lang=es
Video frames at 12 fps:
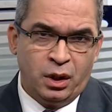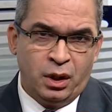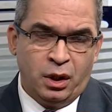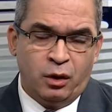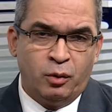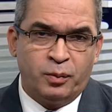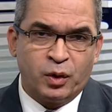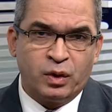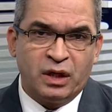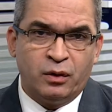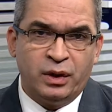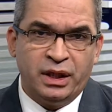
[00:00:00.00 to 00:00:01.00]
los
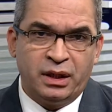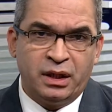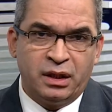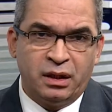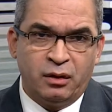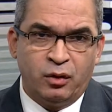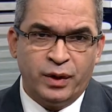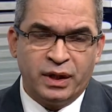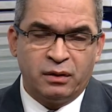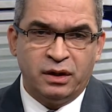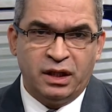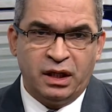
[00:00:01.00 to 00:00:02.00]
protagonistas del
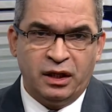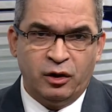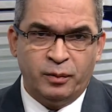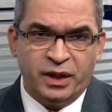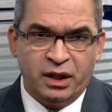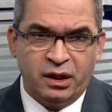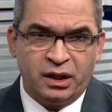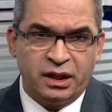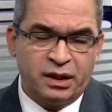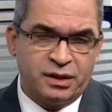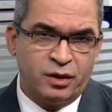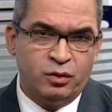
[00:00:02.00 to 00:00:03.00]
gobierno de Danilo Medina en
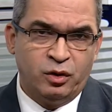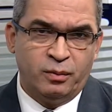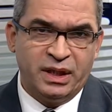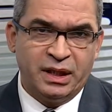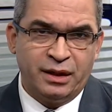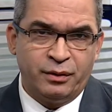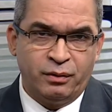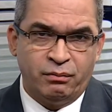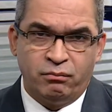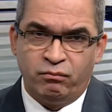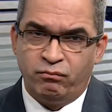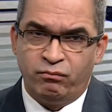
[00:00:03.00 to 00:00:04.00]
este segundo mandato,
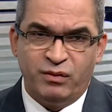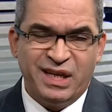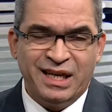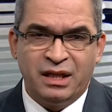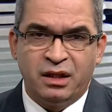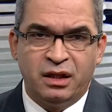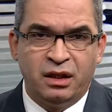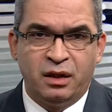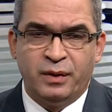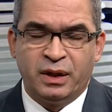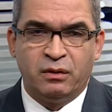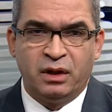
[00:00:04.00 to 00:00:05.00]
Nada tienen que
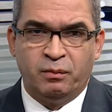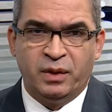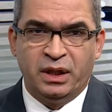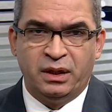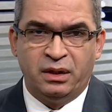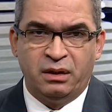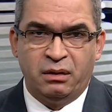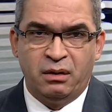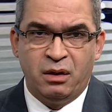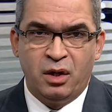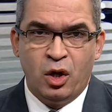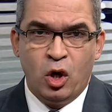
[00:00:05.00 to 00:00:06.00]
ver con el PLD.
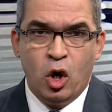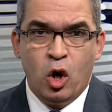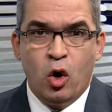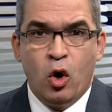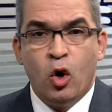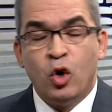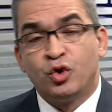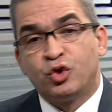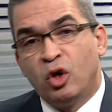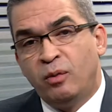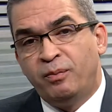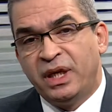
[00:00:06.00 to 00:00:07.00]
O
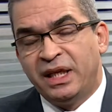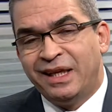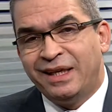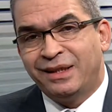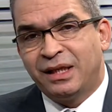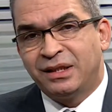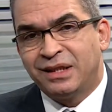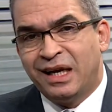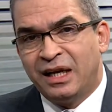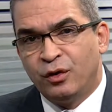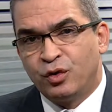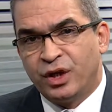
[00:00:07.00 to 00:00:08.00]
son PLDistas
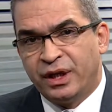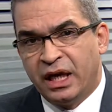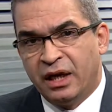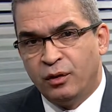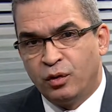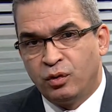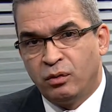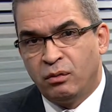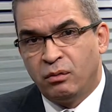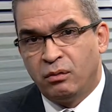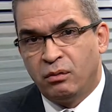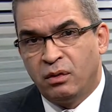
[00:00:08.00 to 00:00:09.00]
adocenados.
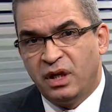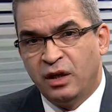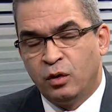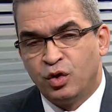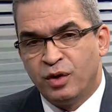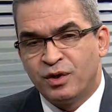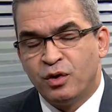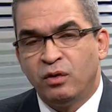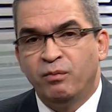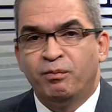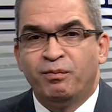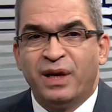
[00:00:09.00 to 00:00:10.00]
Inclusive son
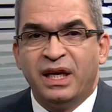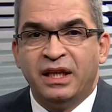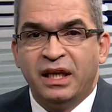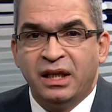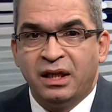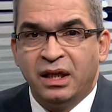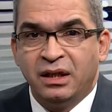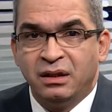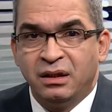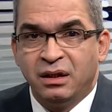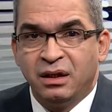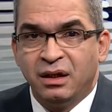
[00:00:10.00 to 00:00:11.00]
PLDistas
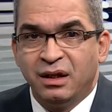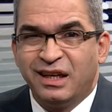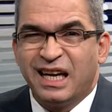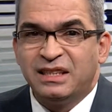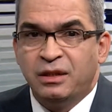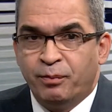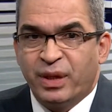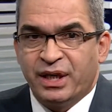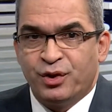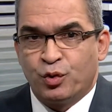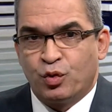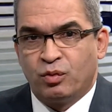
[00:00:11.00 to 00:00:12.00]
casi
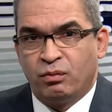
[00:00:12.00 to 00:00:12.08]
presos.